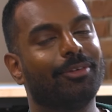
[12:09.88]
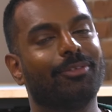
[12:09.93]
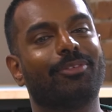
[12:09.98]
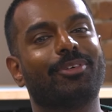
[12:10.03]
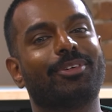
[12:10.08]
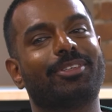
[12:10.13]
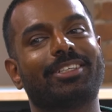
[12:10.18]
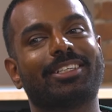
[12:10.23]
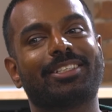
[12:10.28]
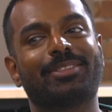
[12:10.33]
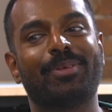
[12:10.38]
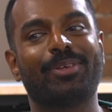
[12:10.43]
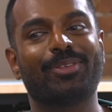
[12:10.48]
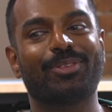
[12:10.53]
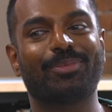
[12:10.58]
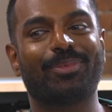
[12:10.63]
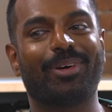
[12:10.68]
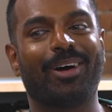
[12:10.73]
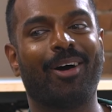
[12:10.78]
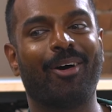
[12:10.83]
würde ich jetzt mal
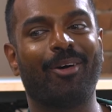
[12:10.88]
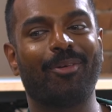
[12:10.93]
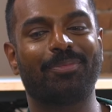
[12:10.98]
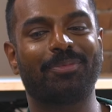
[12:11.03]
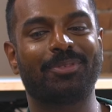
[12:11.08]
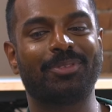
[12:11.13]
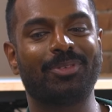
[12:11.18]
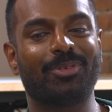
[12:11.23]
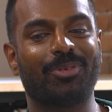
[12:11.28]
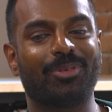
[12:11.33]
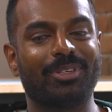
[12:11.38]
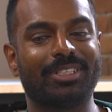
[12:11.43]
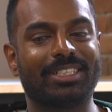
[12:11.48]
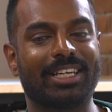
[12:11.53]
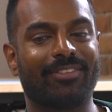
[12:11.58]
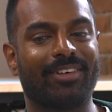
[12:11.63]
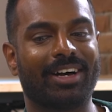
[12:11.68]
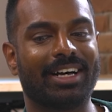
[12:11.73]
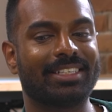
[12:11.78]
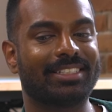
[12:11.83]
so behaupten. Und
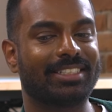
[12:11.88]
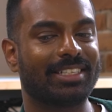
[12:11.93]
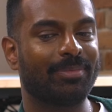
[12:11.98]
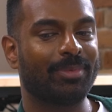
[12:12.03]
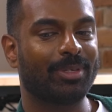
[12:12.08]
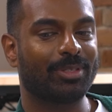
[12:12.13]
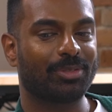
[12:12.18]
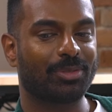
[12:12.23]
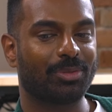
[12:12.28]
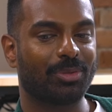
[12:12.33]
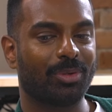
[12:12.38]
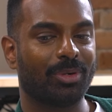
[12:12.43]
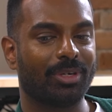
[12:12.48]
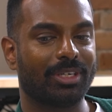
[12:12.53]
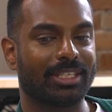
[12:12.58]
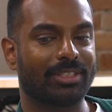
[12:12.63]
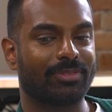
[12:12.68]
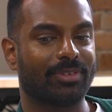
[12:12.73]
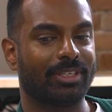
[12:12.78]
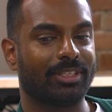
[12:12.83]
da war es immer so,
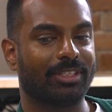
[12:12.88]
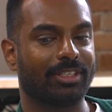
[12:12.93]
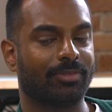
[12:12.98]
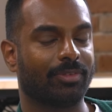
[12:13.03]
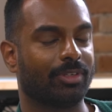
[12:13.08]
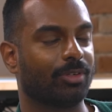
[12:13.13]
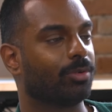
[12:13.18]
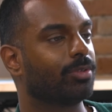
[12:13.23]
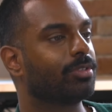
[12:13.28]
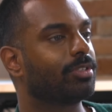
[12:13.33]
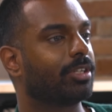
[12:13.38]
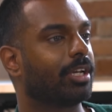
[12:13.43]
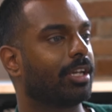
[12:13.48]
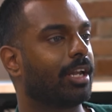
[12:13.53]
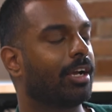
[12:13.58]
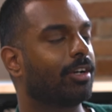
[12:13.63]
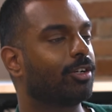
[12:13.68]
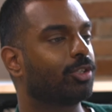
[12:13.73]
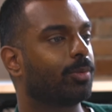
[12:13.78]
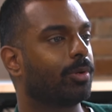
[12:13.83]
dass wenn ich irgendwie eine Unsicherheit
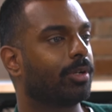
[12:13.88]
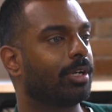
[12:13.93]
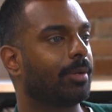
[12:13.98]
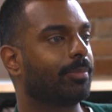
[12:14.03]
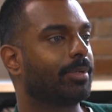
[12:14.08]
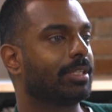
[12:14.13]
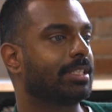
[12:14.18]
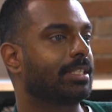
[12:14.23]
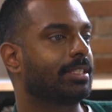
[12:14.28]
angesprochen habe, dass